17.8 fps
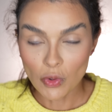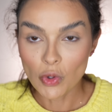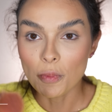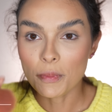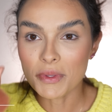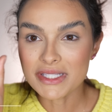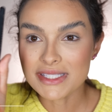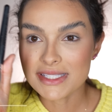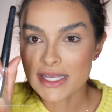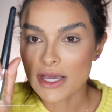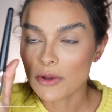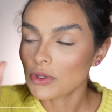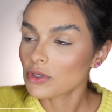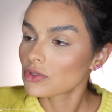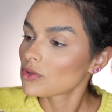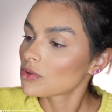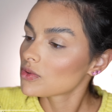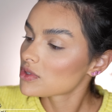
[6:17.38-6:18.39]
O pincel que
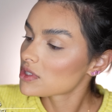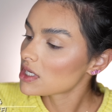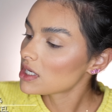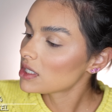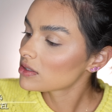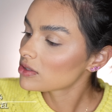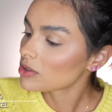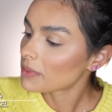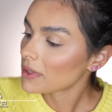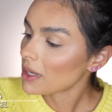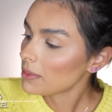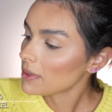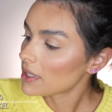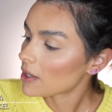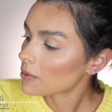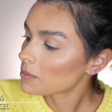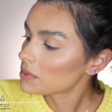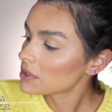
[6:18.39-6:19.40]
eu tô usando pra
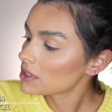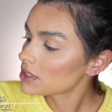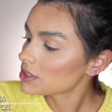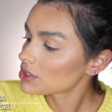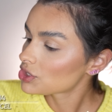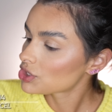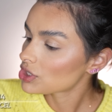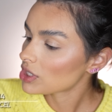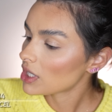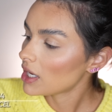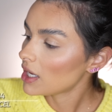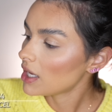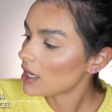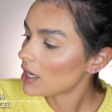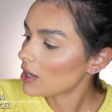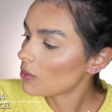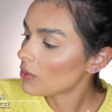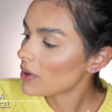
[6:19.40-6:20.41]
aplicar o blush
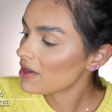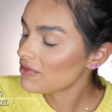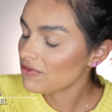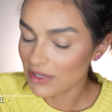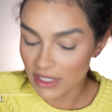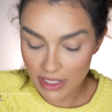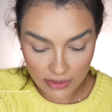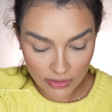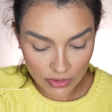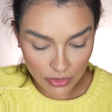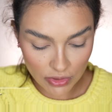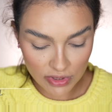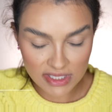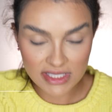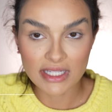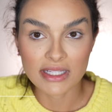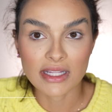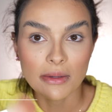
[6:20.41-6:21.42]
é o
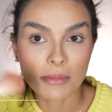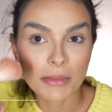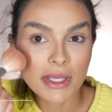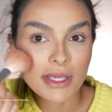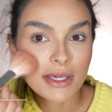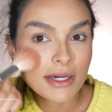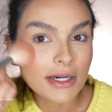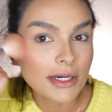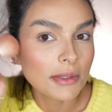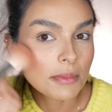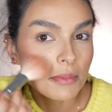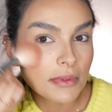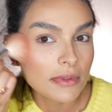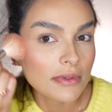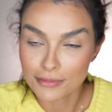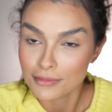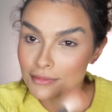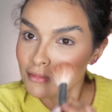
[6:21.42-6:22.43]
F14 da Da Makeup,
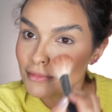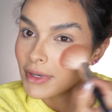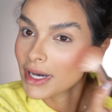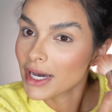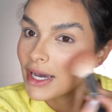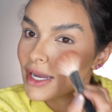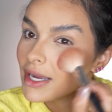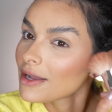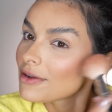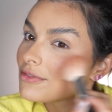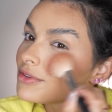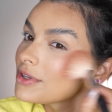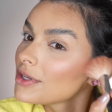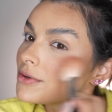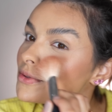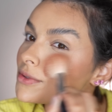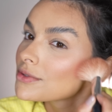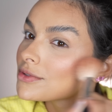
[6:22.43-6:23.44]

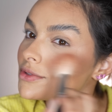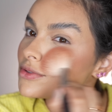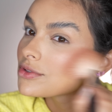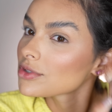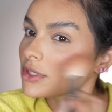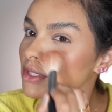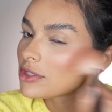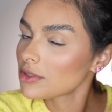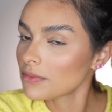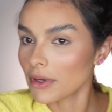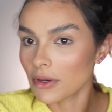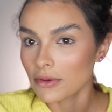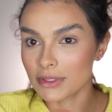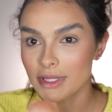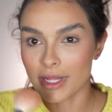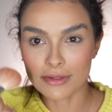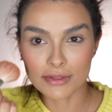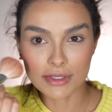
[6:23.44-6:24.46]
maravilhoso. Só tem que tomar
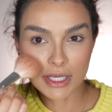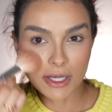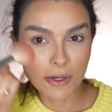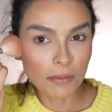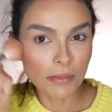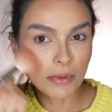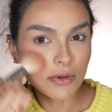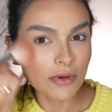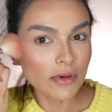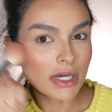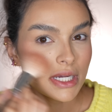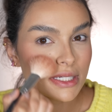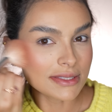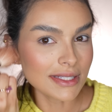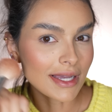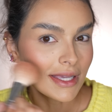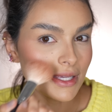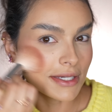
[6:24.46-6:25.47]
cuidado que ele é um pouco
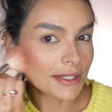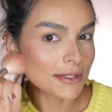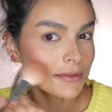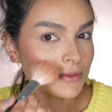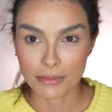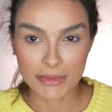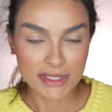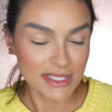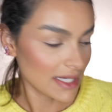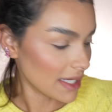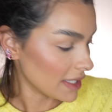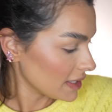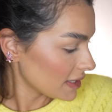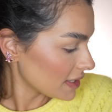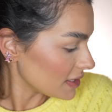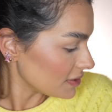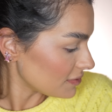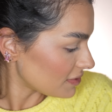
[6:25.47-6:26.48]
grandalhão, mas ele é
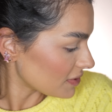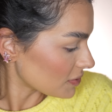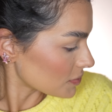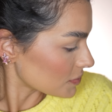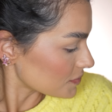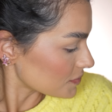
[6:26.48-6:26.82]
incrível.